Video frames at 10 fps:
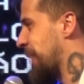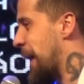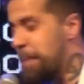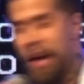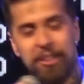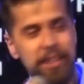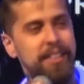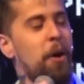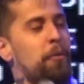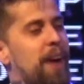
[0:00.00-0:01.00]
E Pedro
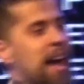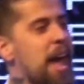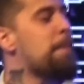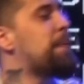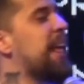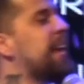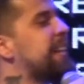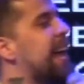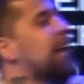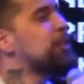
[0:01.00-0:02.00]
então vai
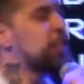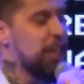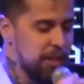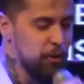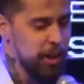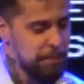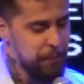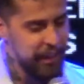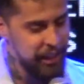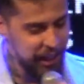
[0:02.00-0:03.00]
repreendendo Jesus,
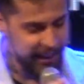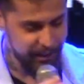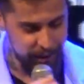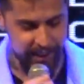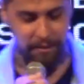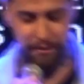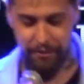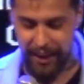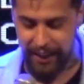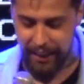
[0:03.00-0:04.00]
porque Jesus estava
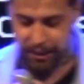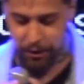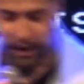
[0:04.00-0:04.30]
falando